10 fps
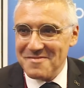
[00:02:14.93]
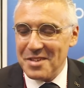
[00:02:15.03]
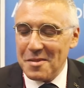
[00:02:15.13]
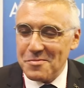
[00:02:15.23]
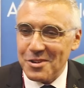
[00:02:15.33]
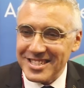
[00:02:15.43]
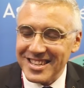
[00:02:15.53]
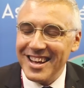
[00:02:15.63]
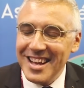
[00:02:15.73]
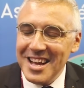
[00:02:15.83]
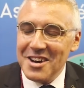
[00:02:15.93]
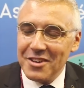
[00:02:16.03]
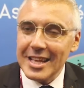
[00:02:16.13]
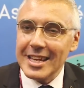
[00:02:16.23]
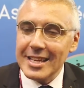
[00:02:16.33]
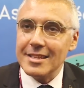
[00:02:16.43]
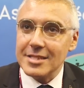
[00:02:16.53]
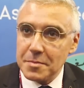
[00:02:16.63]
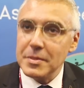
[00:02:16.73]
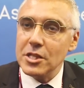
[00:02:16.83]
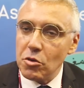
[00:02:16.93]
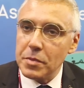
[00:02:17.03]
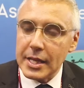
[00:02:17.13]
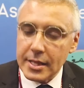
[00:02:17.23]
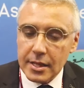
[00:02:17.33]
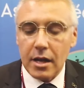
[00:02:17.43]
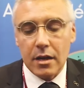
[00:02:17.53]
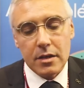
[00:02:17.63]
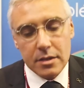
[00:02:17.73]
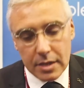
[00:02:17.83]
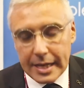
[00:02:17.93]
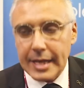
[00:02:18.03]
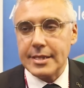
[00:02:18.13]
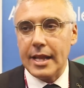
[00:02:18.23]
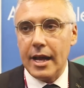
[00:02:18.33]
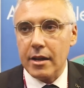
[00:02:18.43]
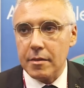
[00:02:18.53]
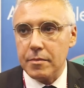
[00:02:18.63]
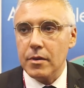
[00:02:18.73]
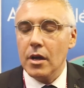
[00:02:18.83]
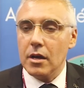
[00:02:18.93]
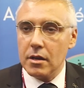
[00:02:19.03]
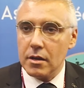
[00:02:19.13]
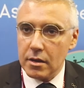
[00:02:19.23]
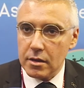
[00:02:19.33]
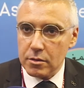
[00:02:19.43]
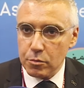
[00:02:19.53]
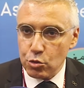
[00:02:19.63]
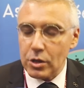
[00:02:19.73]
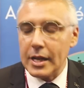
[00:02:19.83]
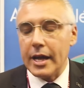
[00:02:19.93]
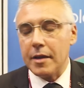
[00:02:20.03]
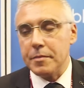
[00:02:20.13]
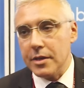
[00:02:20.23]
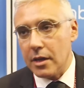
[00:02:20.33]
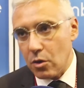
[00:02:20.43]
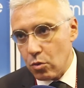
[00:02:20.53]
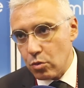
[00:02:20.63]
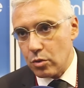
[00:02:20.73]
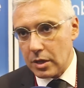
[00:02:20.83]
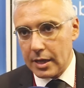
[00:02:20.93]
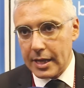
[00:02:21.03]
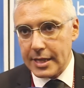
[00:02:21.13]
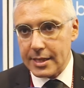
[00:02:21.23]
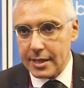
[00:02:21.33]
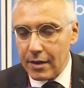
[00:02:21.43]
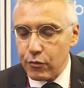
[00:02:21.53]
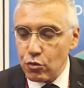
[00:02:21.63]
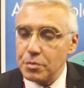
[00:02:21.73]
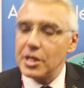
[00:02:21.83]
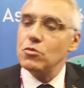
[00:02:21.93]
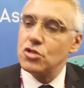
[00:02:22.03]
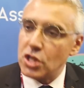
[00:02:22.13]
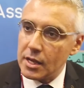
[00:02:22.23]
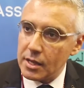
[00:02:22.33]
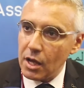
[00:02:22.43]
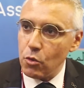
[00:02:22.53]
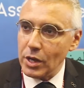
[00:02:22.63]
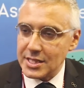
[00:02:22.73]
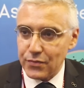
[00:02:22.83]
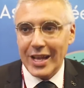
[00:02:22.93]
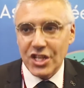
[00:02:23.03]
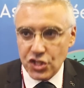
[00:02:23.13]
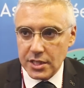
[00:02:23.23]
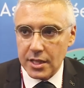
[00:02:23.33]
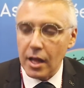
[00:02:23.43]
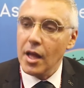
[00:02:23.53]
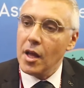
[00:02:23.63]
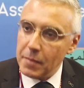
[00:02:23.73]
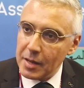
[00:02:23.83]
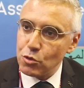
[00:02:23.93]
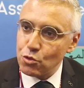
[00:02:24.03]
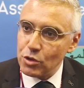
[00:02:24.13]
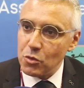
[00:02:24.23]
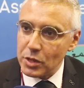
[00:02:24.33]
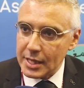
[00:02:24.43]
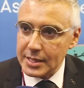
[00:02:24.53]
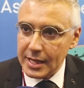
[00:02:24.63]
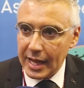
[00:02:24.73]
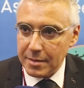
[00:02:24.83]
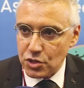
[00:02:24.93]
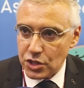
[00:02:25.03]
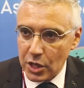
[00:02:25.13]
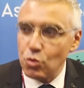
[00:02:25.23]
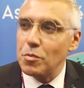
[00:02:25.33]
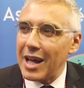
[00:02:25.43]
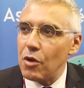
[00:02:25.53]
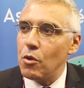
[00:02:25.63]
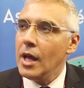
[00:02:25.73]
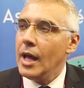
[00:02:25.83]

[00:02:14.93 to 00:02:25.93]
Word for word: بارابور سا ولكن نتمناو بان كاس العرب آه، البطوله العربيه وكاس الكاف ونبداو ان شاء الله واحد الصفحه جديده مع البطوله الوطنيه العام الجاي ونبقاو